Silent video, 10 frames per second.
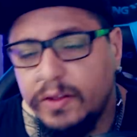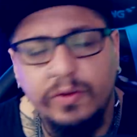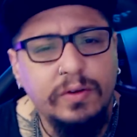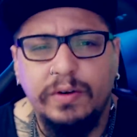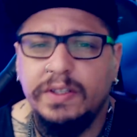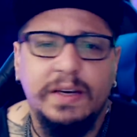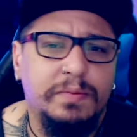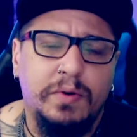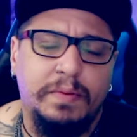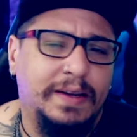E tudo coisinha
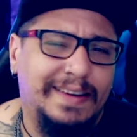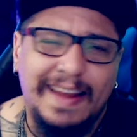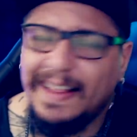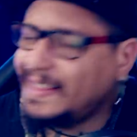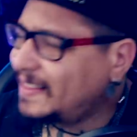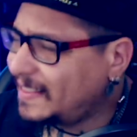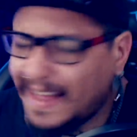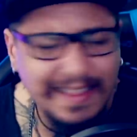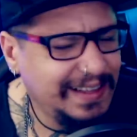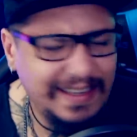boba, nada,
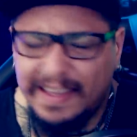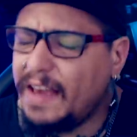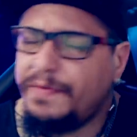nada que